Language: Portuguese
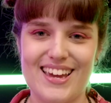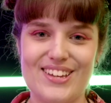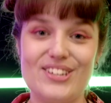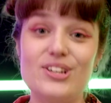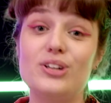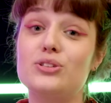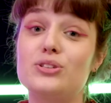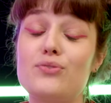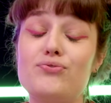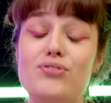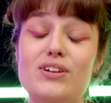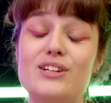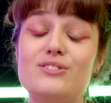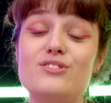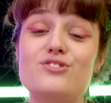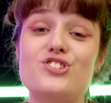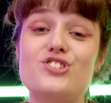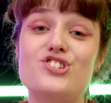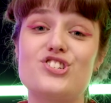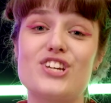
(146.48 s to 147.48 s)
E eu tô
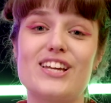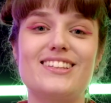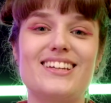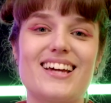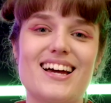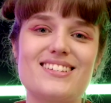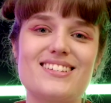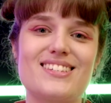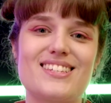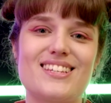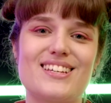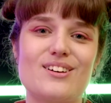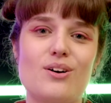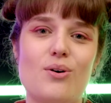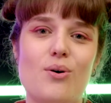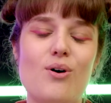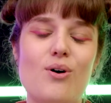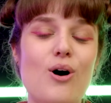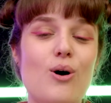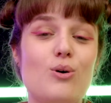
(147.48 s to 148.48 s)
falando de GTA
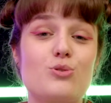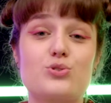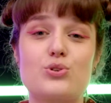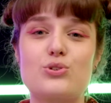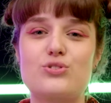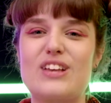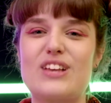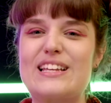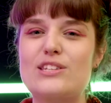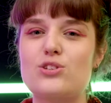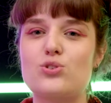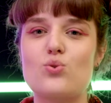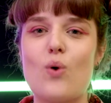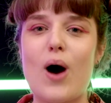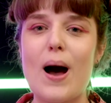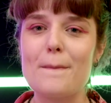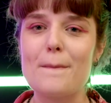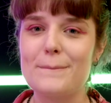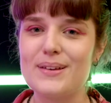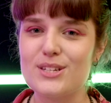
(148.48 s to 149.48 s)
V, o sucesso
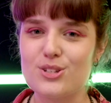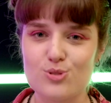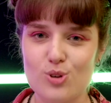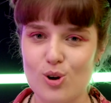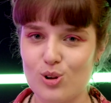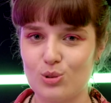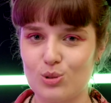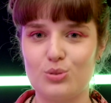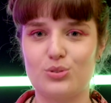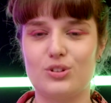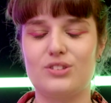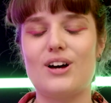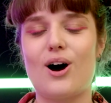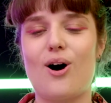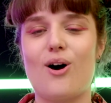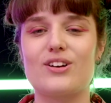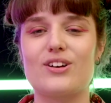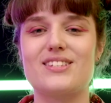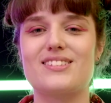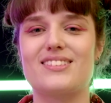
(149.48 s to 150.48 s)
absoluto da
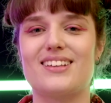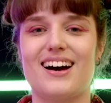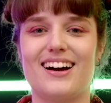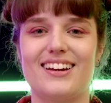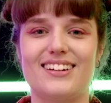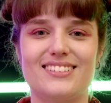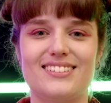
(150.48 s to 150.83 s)
Rockstar.